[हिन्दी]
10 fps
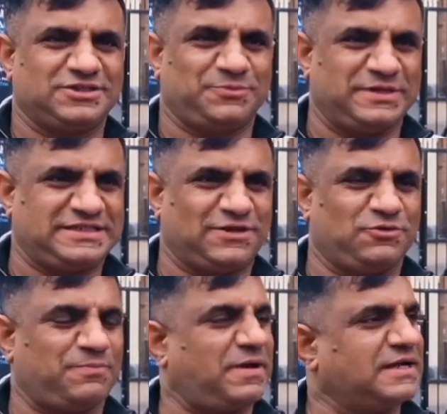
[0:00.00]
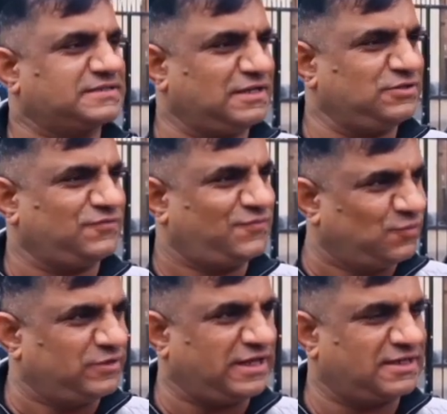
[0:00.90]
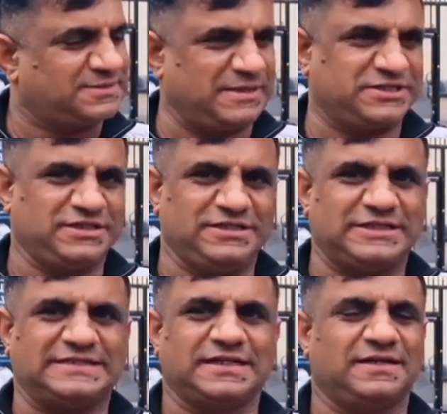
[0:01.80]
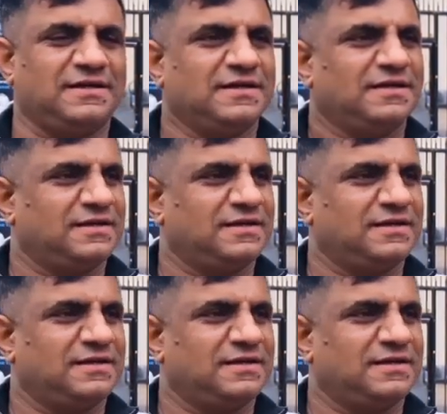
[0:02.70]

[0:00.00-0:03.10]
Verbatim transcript: यंगस्टर जो बच्चे हैं उनको पाकिस्तानी जो फूड है स्पेशली जैसे